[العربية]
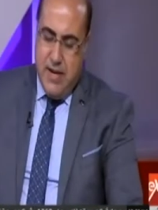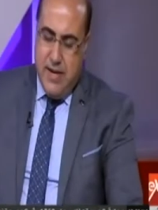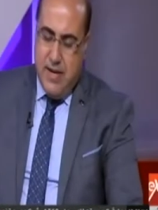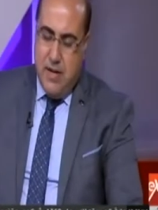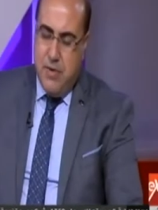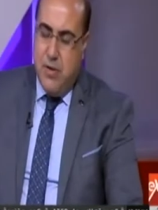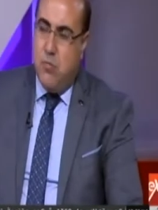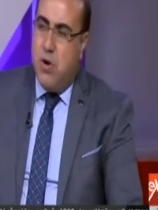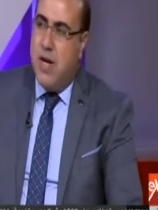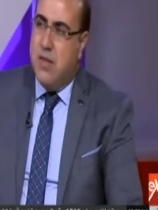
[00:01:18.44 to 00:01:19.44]
نتكلم ان
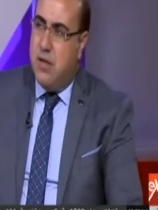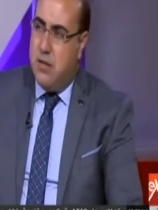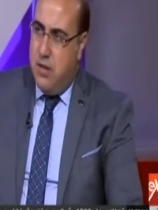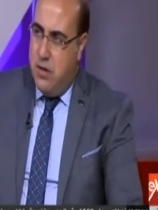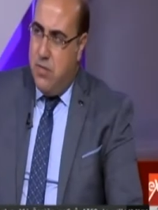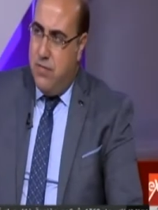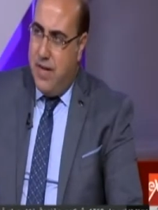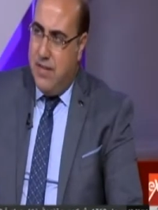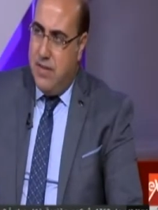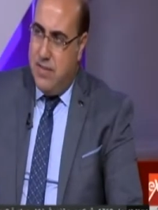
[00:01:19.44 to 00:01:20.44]
معدل التضخم في
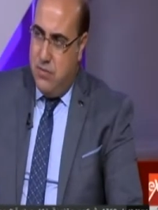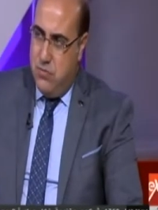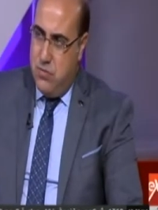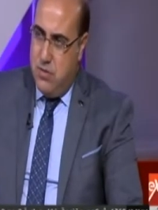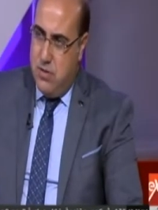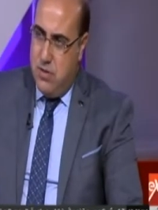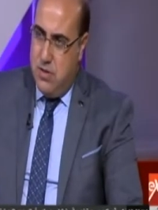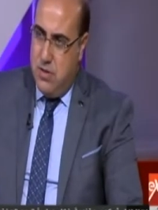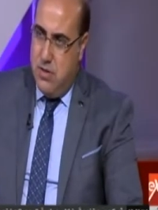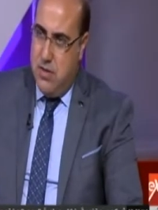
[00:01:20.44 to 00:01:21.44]
حد ذاته
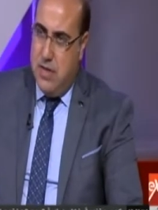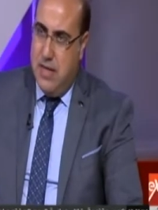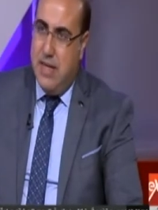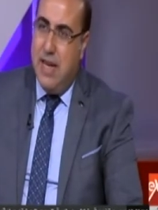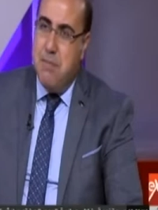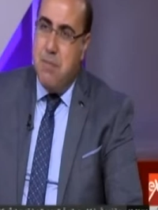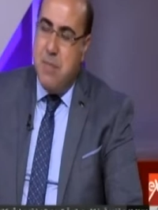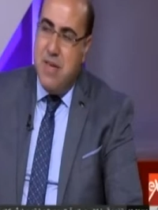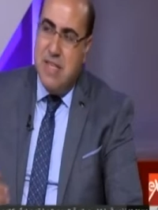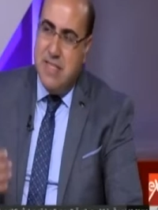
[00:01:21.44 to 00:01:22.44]
ها لما
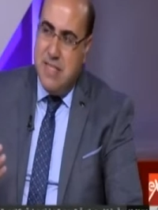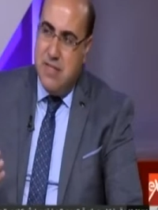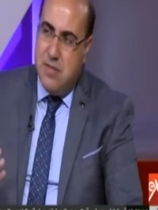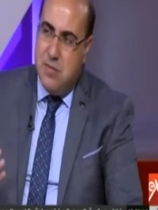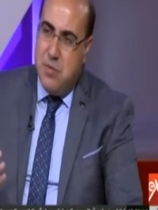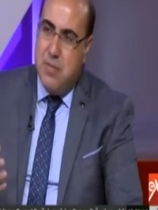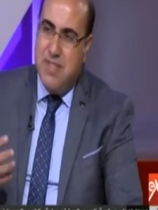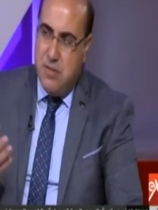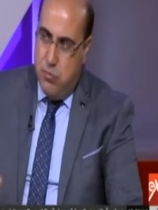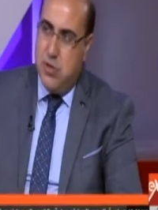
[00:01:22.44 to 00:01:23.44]
بيزيد
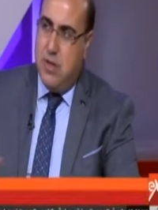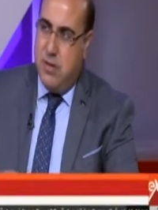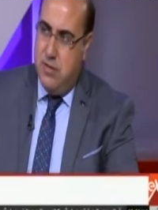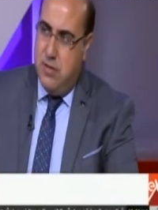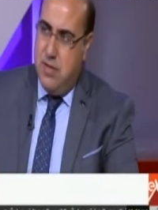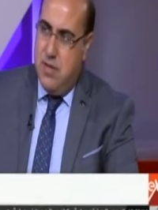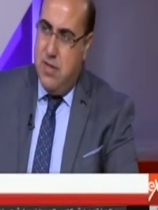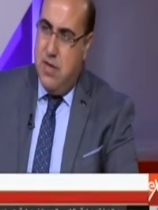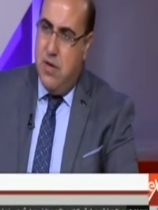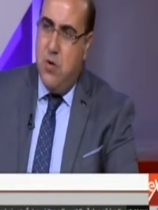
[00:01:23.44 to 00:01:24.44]
بيمثل مشكله
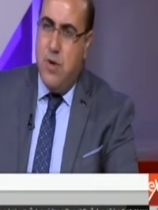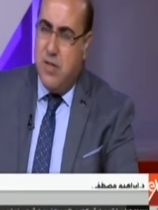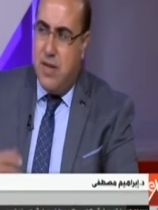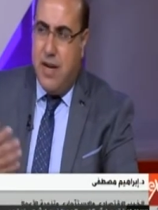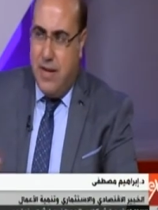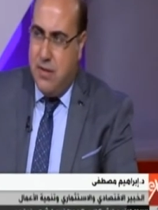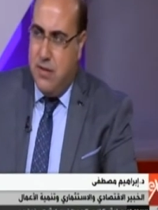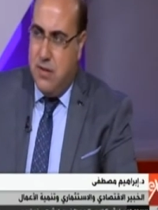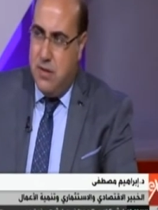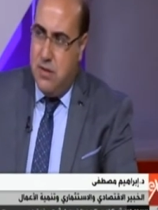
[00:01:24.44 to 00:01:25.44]
لانه بيأثر على حاجات
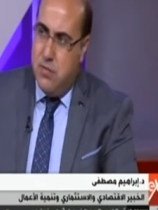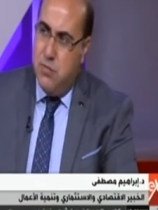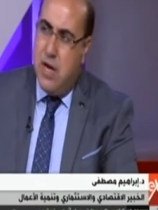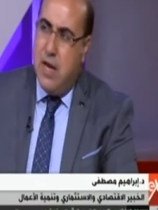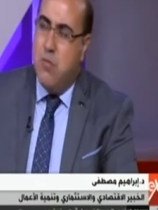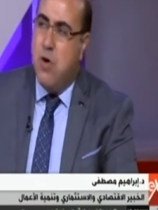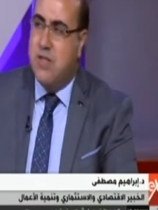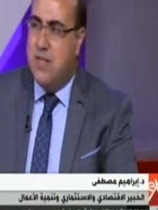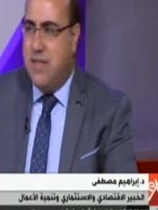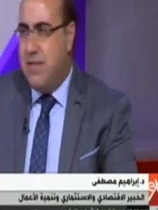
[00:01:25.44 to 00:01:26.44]
كتير على
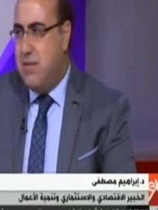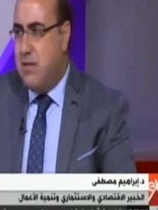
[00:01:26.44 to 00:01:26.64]
مؤسسات